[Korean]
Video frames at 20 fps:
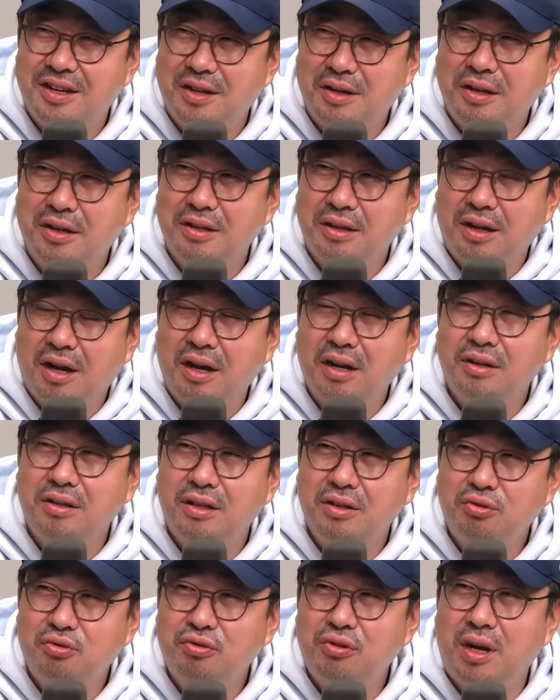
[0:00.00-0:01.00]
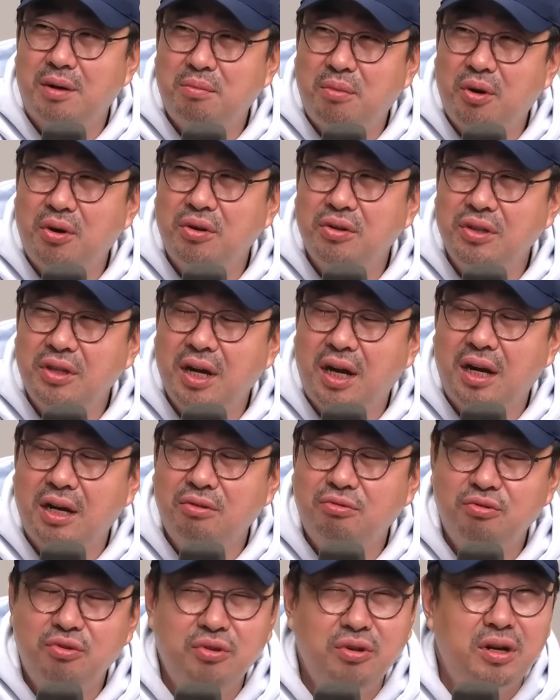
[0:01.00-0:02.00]
네. 음, 아, 내 술을 안 먹었는데 아
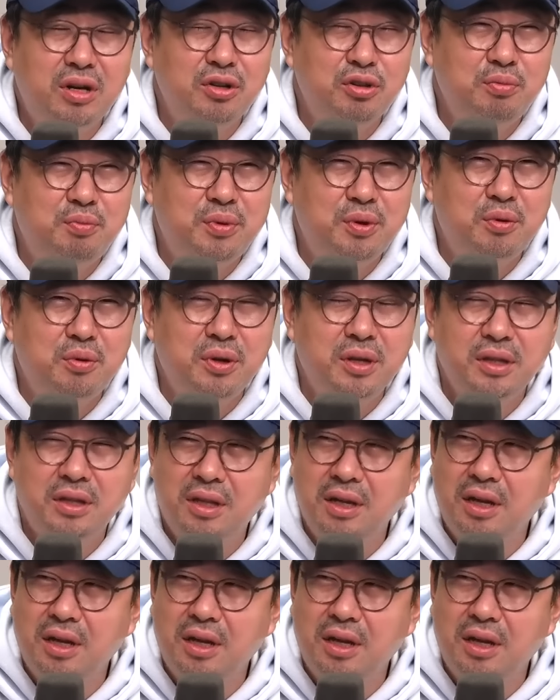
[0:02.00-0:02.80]
운전하기도 피곤한데